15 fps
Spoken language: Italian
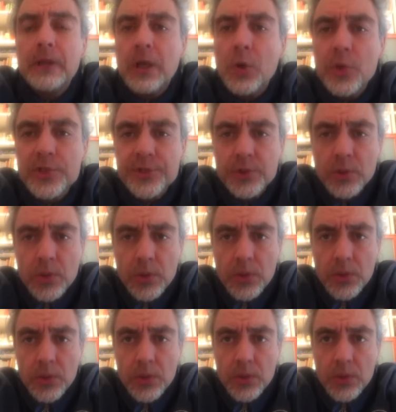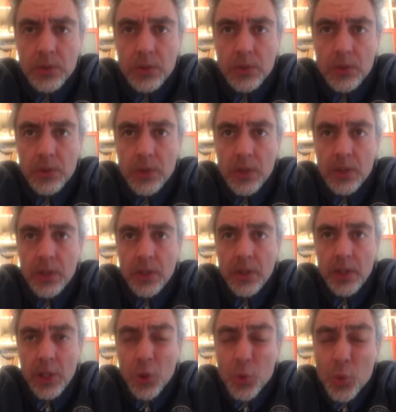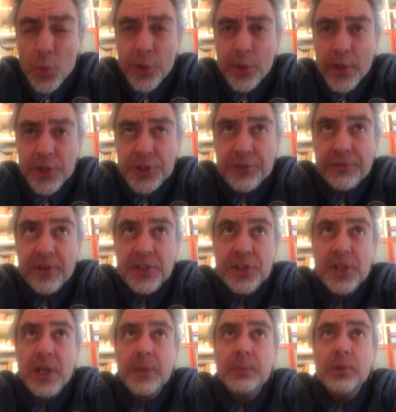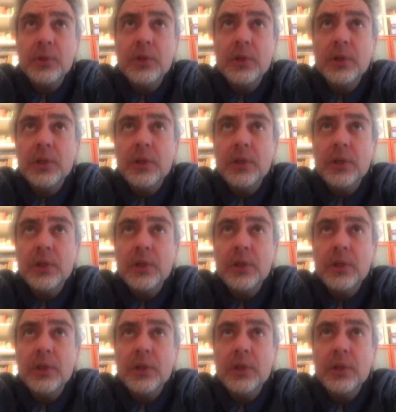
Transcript: Questo è l'augurio che ci facciamo.